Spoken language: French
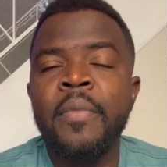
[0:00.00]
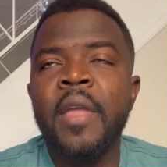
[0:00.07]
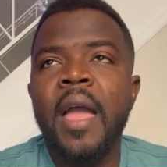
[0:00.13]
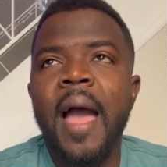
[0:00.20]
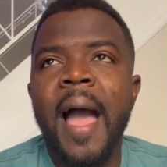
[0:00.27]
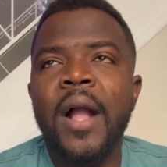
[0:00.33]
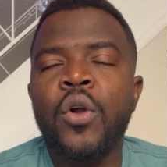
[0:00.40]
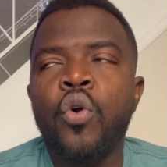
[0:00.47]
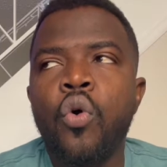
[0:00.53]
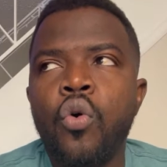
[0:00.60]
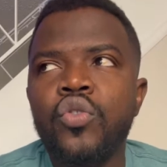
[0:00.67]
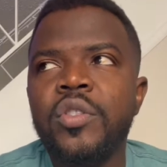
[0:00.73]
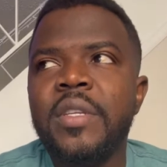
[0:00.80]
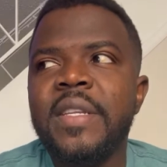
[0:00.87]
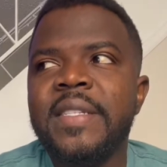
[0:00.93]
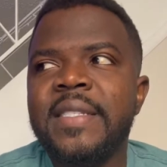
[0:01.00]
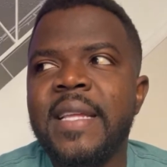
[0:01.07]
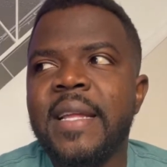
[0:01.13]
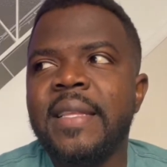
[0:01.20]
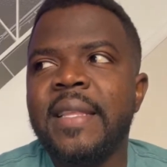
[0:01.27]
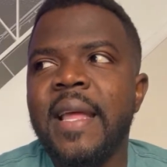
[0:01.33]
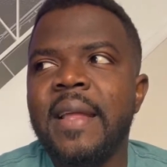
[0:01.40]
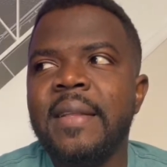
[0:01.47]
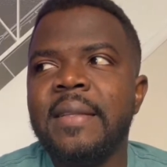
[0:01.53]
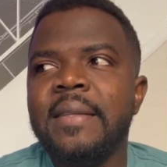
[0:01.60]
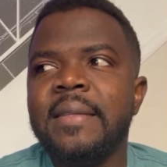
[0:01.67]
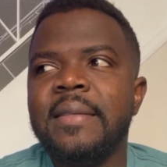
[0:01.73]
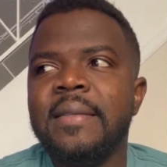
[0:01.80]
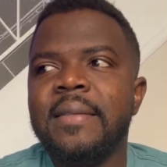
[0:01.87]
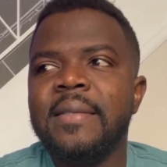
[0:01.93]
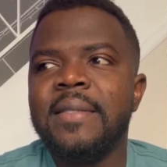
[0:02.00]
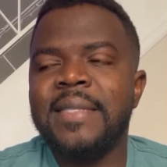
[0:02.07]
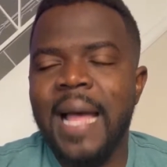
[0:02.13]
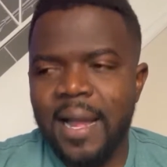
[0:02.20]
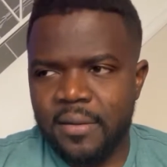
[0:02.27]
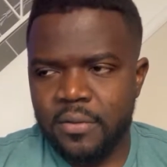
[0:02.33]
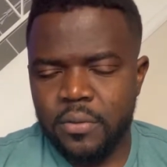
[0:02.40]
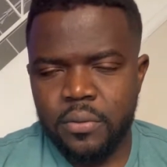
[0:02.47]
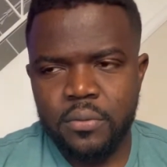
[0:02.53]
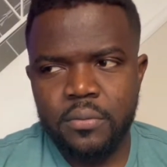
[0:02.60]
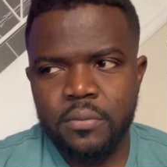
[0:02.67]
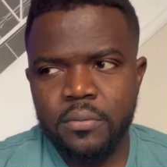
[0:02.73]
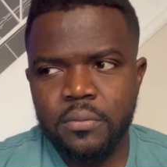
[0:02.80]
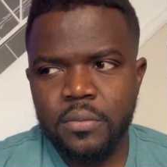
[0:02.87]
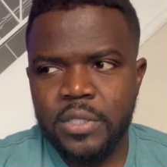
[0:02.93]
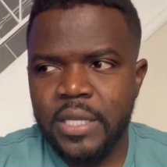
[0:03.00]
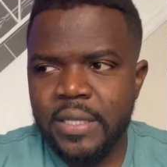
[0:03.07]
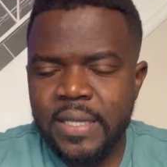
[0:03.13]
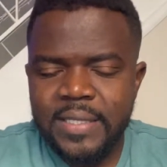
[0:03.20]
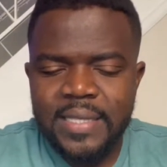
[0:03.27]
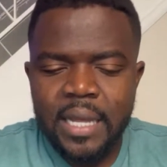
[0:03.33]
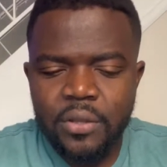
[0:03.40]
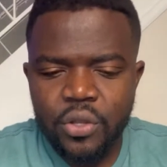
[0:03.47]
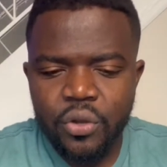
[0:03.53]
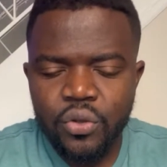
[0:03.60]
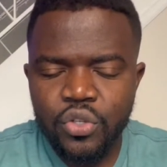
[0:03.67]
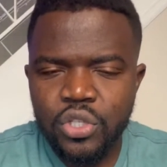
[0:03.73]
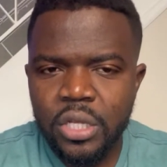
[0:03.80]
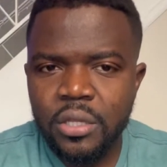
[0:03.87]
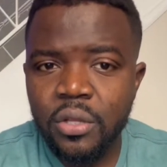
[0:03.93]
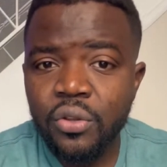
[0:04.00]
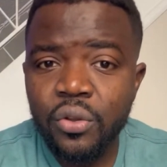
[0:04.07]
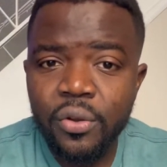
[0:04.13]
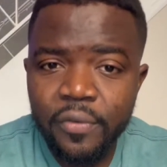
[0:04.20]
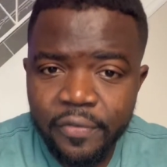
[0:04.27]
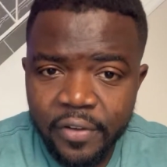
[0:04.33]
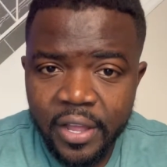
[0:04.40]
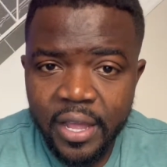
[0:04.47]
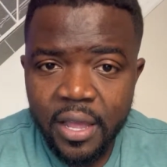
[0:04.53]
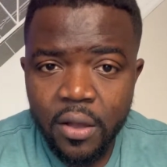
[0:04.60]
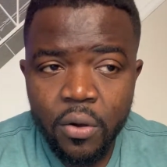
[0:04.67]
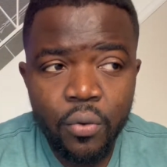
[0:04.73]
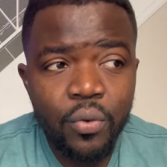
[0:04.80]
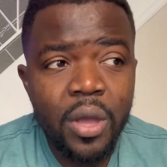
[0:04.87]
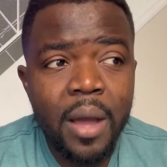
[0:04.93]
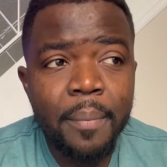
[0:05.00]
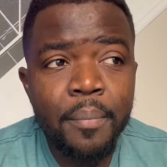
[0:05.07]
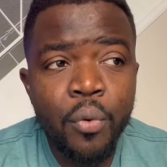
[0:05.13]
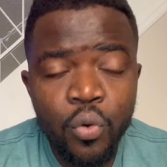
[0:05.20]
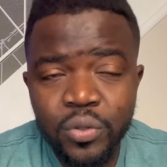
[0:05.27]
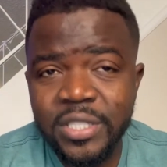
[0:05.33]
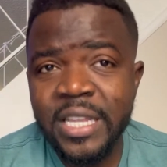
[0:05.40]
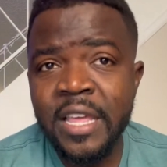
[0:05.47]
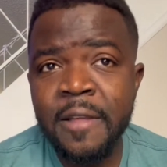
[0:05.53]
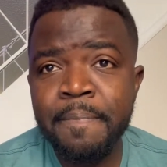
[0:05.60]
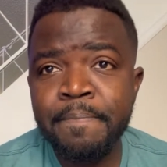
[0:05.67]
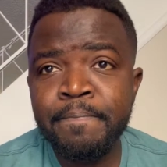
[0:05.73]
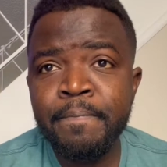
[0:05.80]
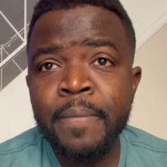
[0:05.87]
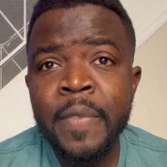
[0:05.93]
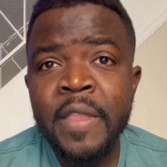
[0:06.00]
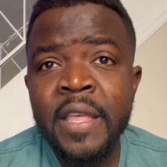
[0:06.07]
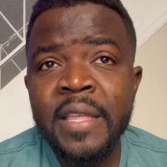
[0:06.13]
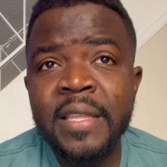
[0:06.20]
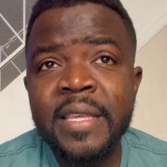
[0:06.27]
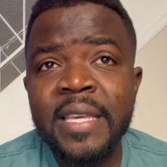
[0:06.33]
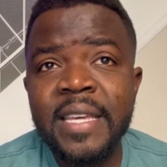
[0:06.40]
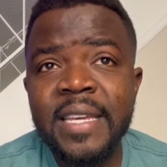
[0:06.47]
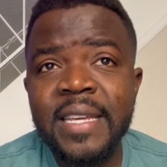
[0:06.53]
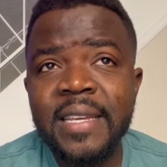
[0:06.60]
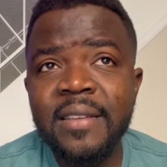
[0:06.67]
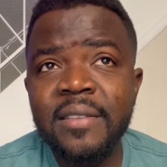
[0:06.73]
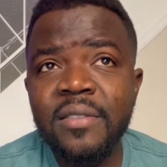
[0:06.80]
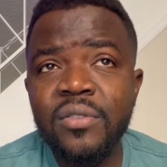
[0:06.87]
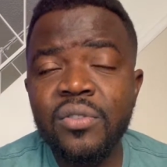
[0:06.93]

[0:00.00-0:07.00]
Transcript: à cause de certains actes, certains actes que certains de nos frères ont eu à poser qui